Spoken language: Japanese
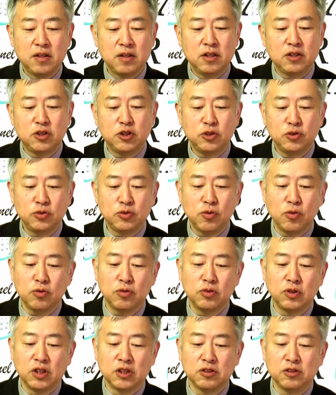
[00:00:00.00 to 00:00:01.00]
で中国
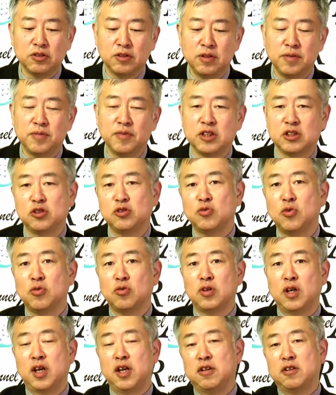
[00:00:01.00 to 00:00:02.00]
がですね、まあ、中
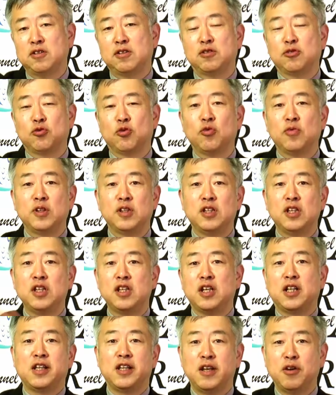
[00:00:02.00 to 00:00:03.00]
国が兵隊さんそこまで
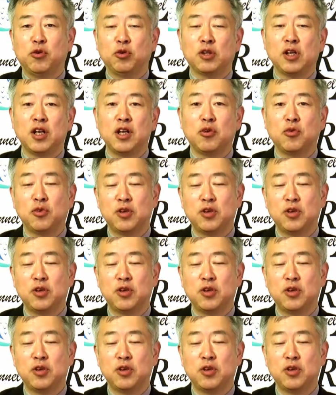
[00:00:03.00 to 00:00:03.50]
出てきてお互い